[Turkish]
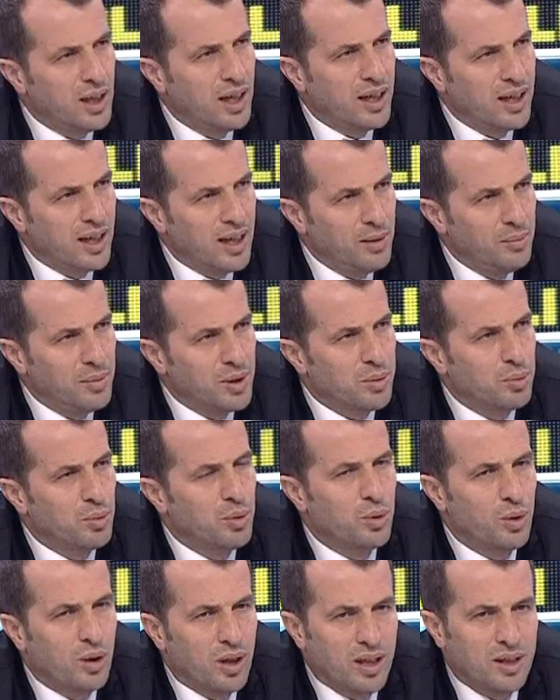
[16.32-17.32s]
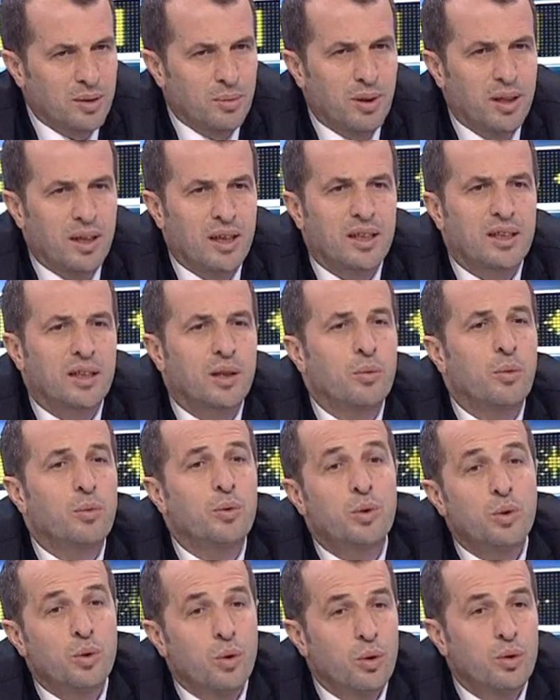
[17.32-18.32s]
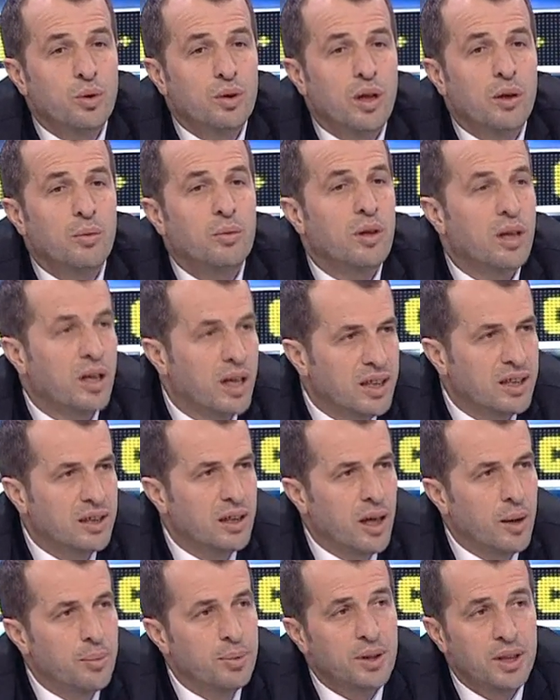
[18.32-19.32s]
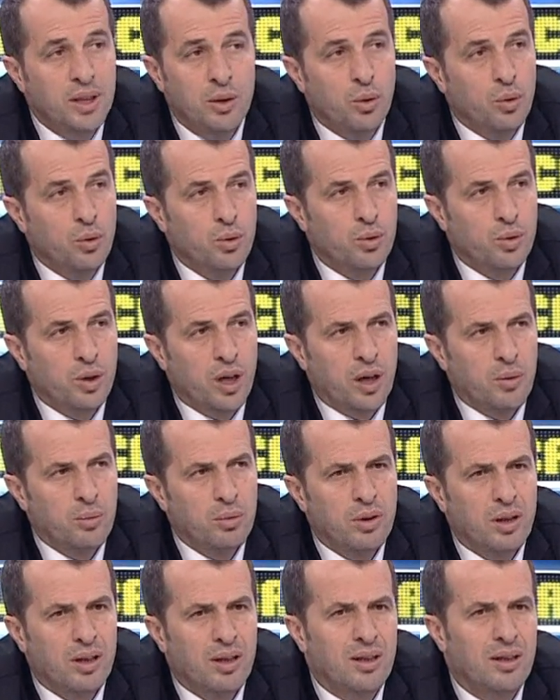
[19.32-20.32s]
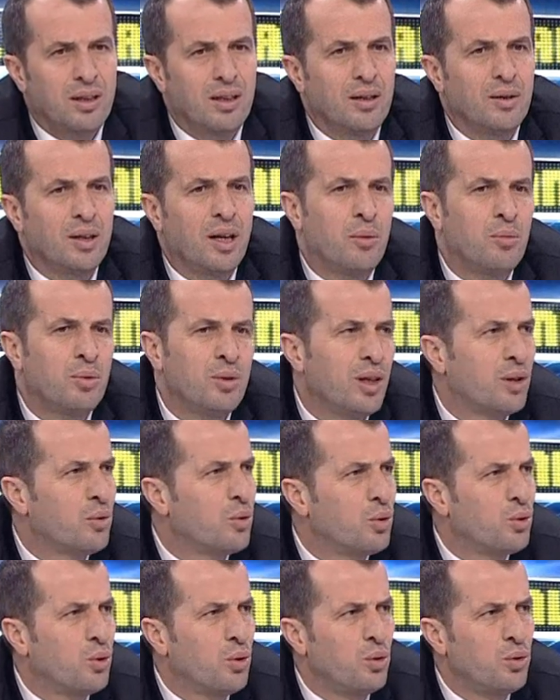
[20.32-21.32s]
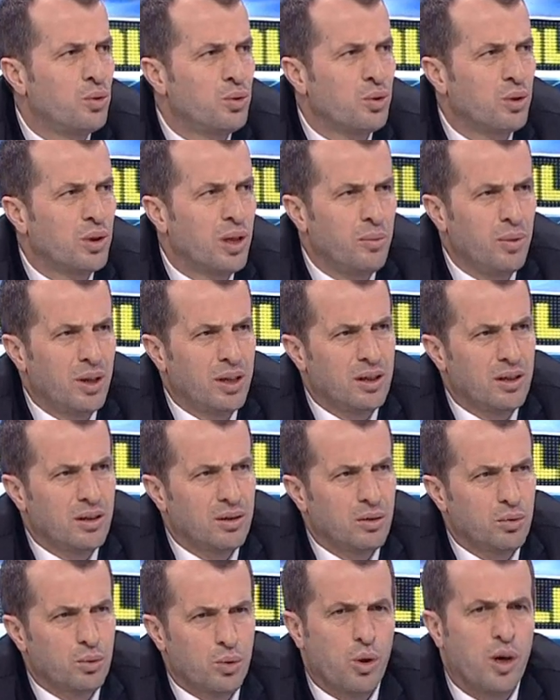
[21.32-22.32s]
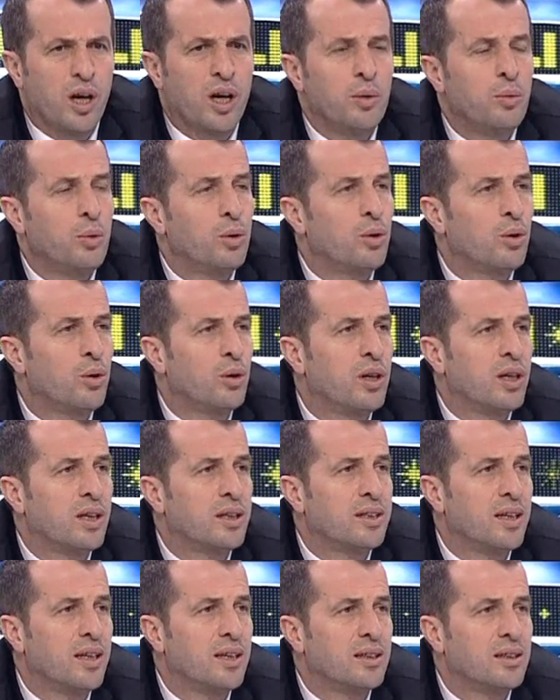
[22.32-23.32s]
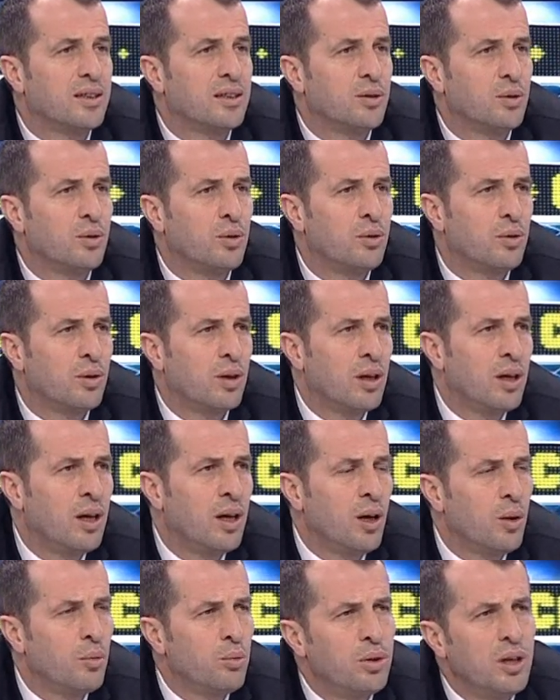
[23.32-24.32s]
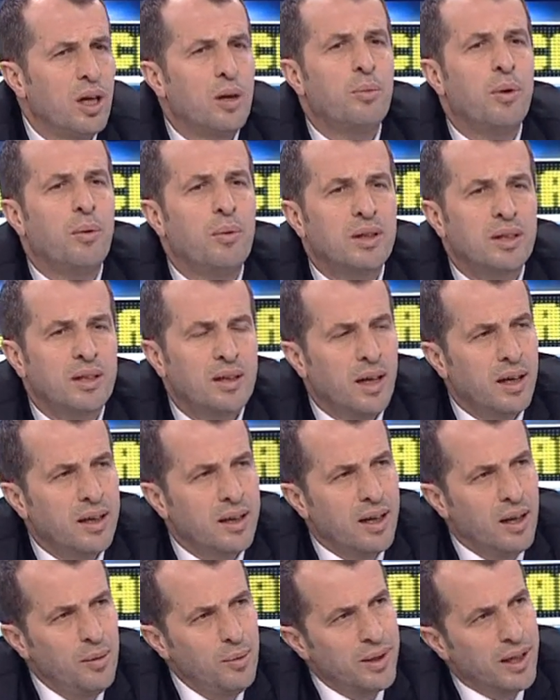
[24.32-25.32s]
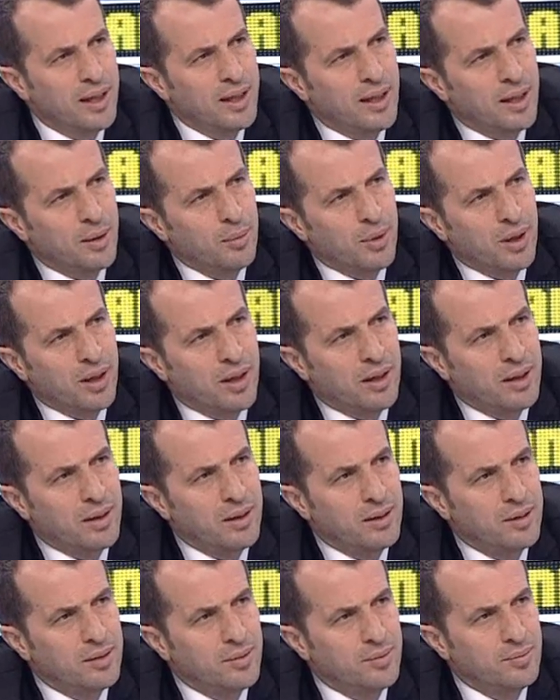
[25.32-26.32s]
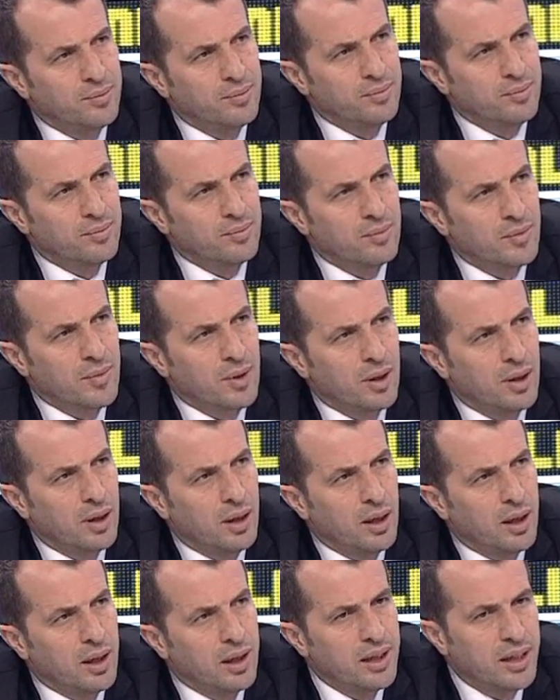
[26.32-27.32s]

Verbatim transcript: Guti'ler gelmiş, bu Kuarezmalar işte bu bütün oyuncular bunların hepsi, hepsi iyi oyuncu. Yani bunların ya bunlar kötü oyuncu demek çok ayıp olur onlara, saygısızlık olur. Bunlar babasının hayrına mı geldiler buraya? Yok tabii ki.